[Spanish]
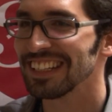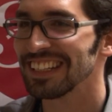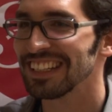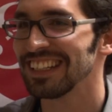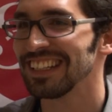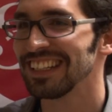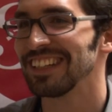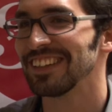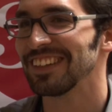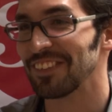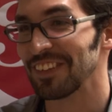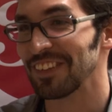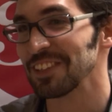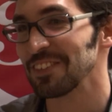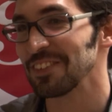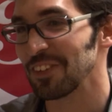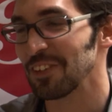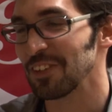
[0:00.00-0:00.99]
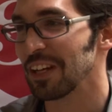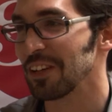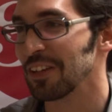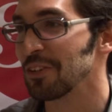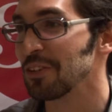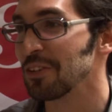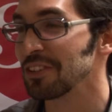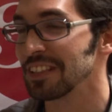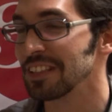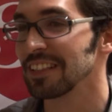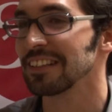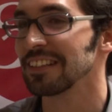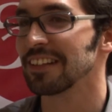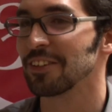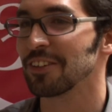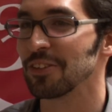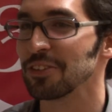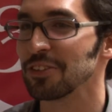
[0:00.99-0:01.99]
Y eso por un lado, ¿no? Sentirse
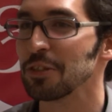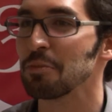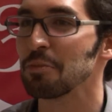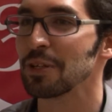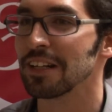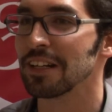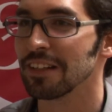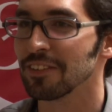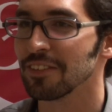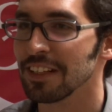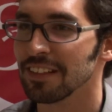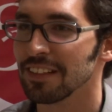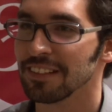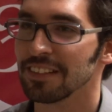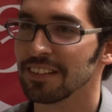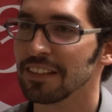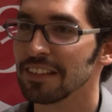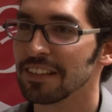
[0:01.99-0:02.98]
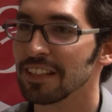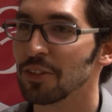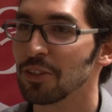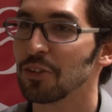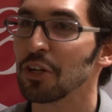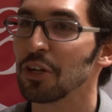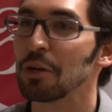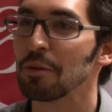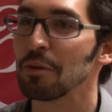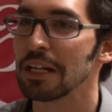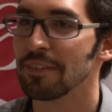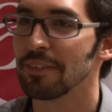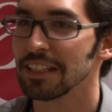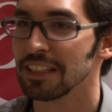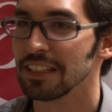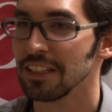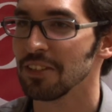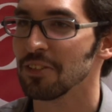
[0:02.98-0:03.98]
reconocido por una, institución como el
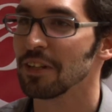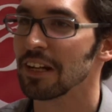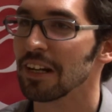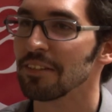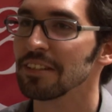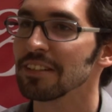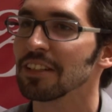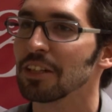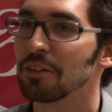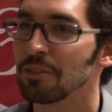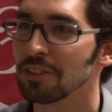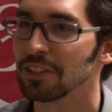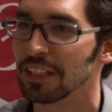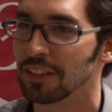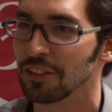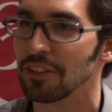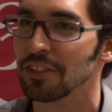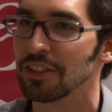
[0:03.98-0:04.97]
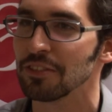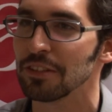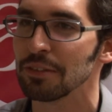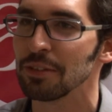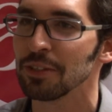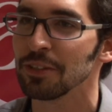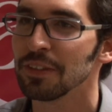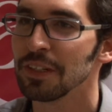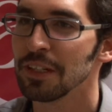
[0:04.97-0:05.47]
MIT o una revista como Technology Review,